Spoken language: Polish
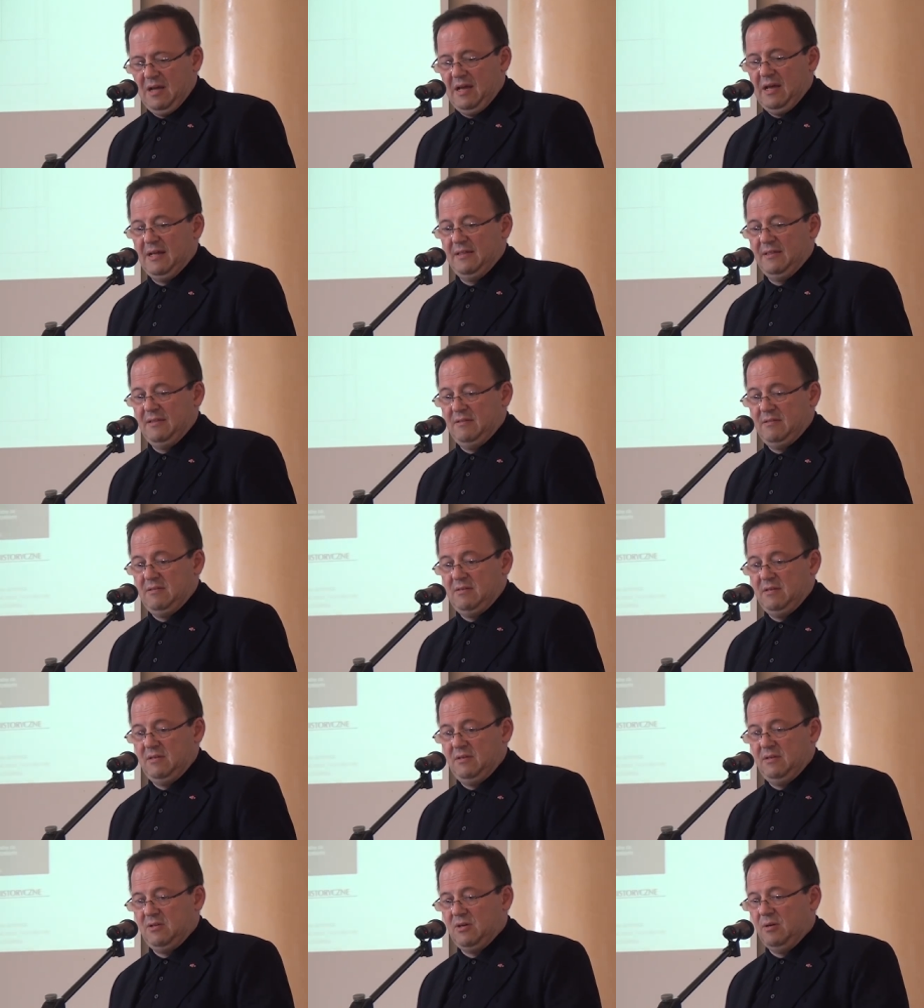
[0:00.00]

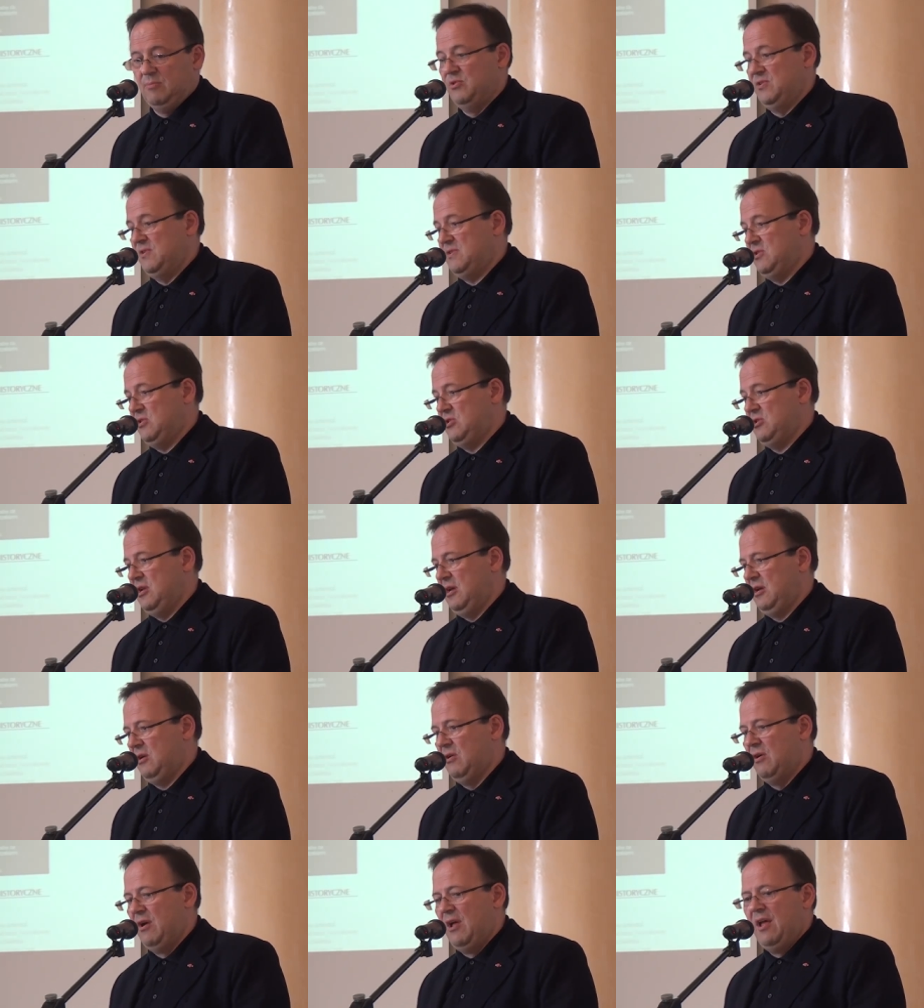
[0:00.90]

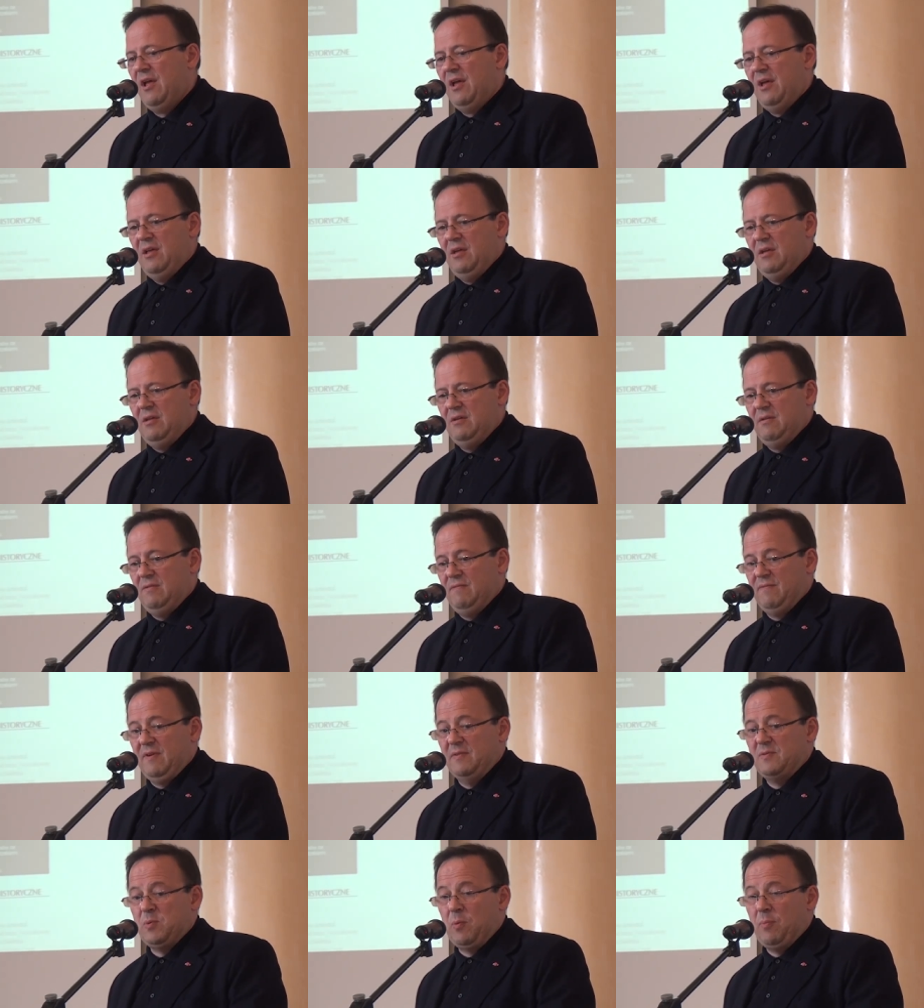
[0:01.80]
antykomunistycznego. I
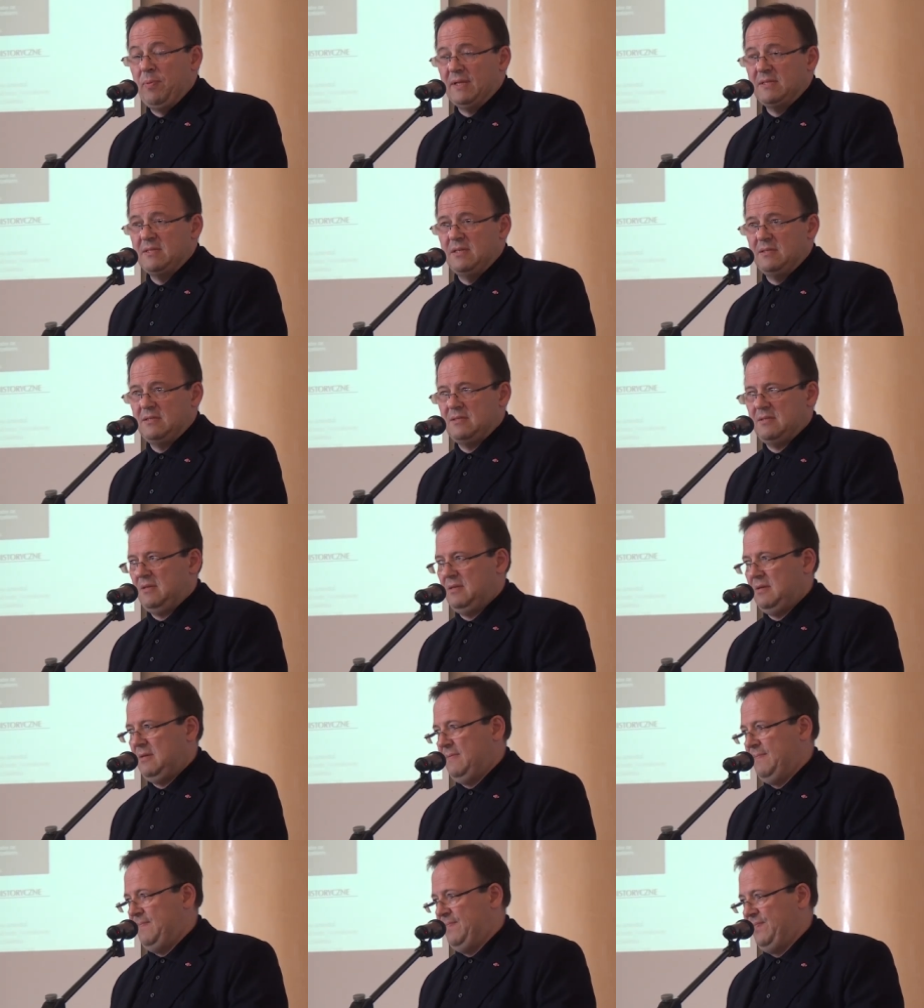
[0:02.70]
we współpracy
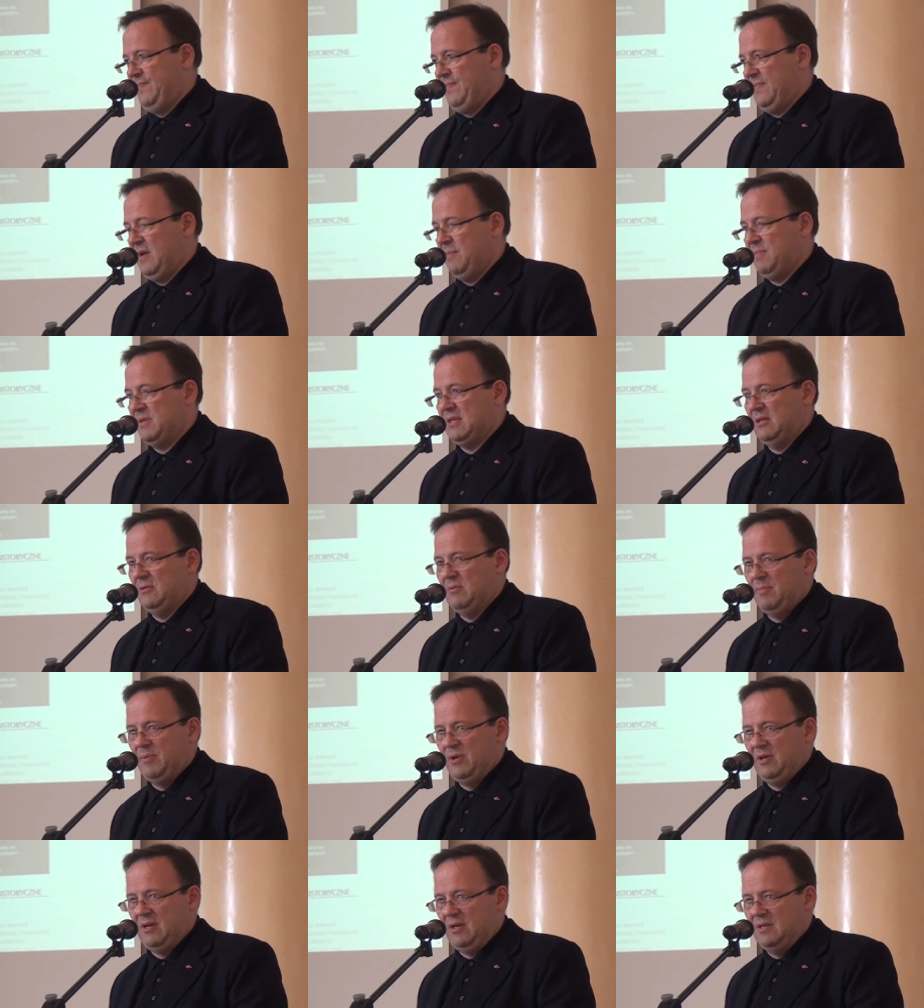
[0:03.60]
z ambasadą
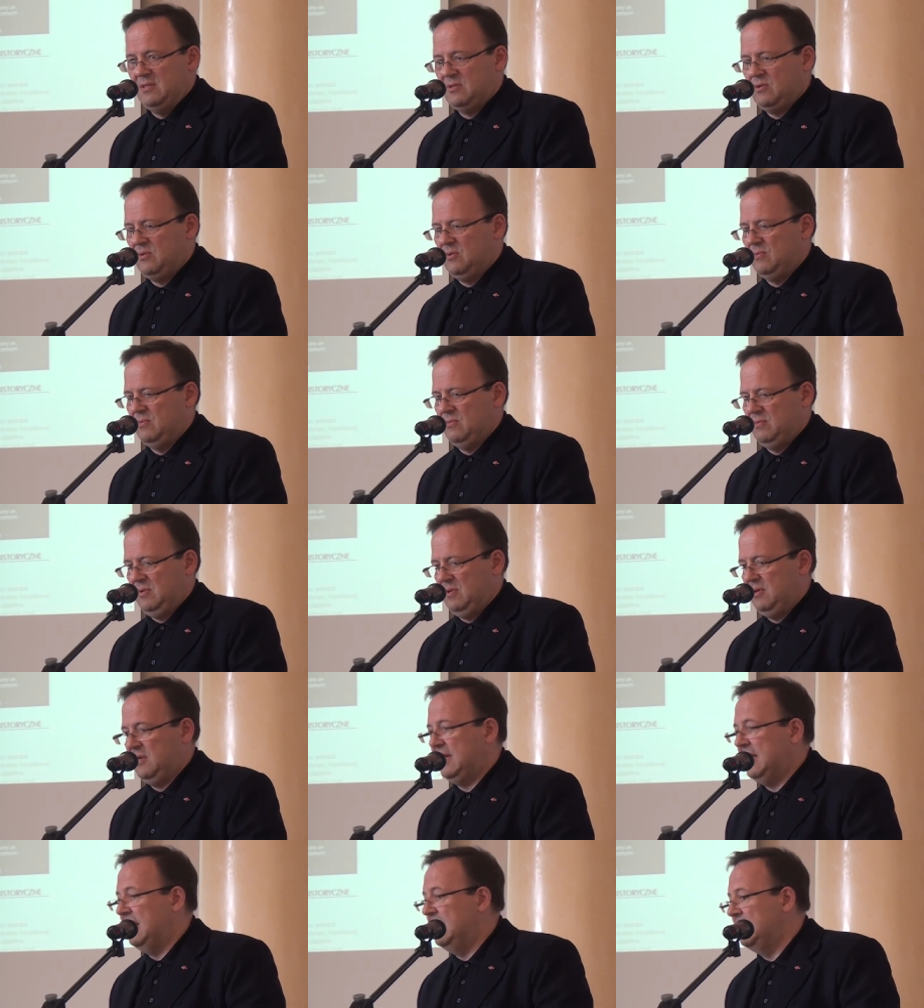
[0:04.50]
amerykańską
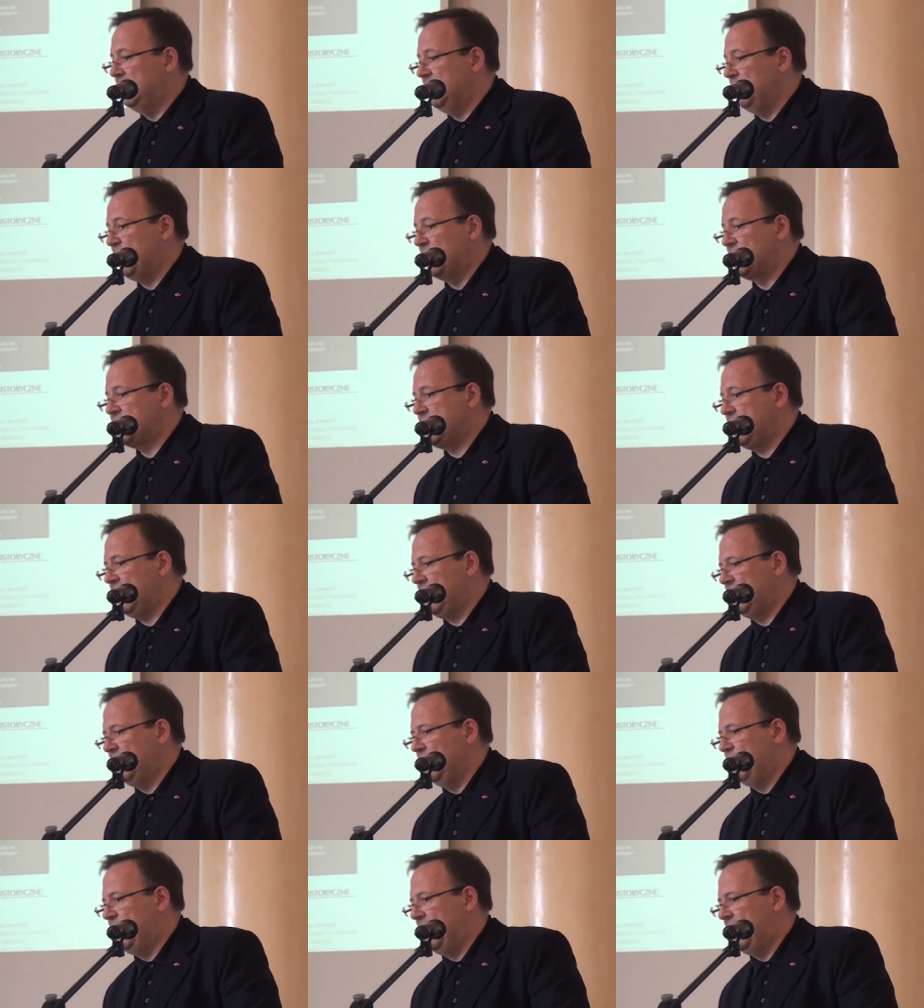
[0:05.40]
Kennedy Polskie
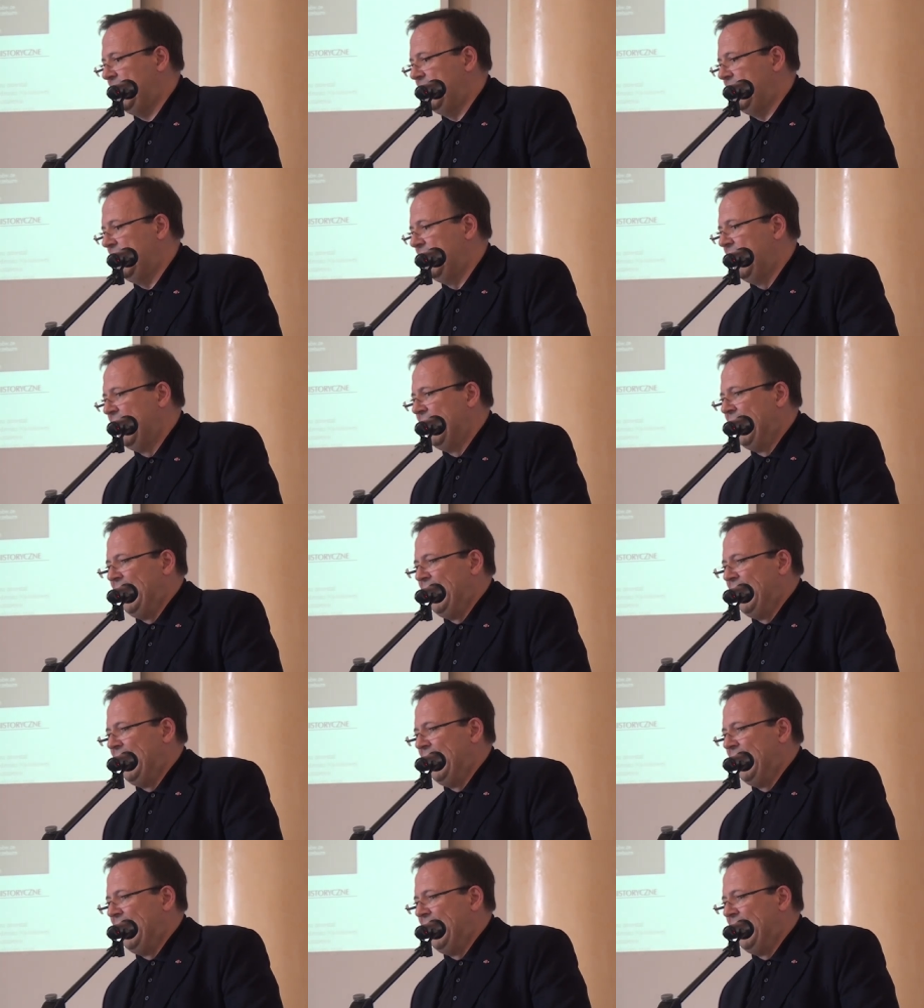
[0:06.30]
Radio.pl